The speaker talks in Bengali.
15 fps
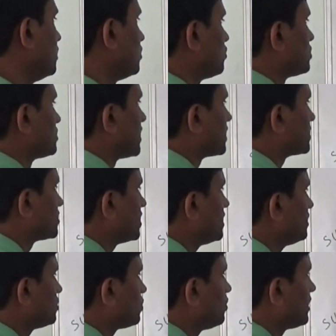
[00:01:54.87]
তো সাকশান
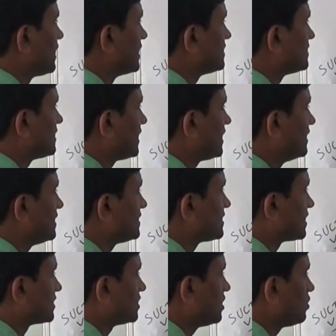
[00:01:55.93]
যখন গ্যাসটা এখান থেকে
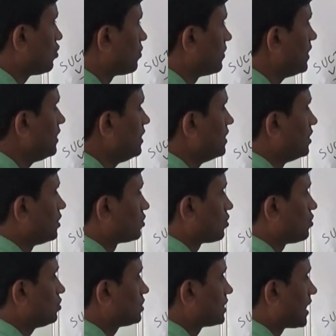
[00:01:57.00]
সাকশান করবে
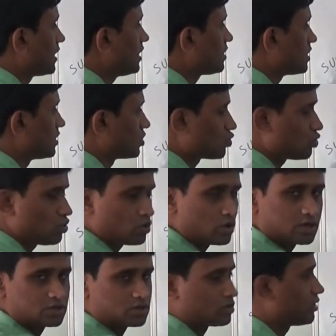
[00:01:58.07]
তখন তাকে কন্ট্রোল
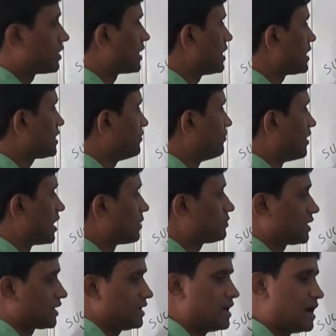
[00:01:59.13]
করার জন্য এখানে একটা ভাল্ব
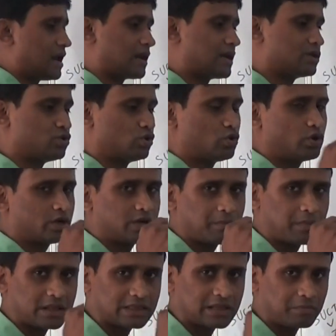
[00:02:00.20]
থাকে হালকা ছোট্ট একটা
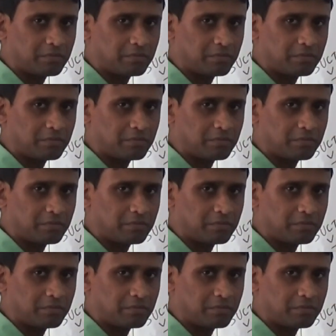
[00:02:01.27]
পাতলা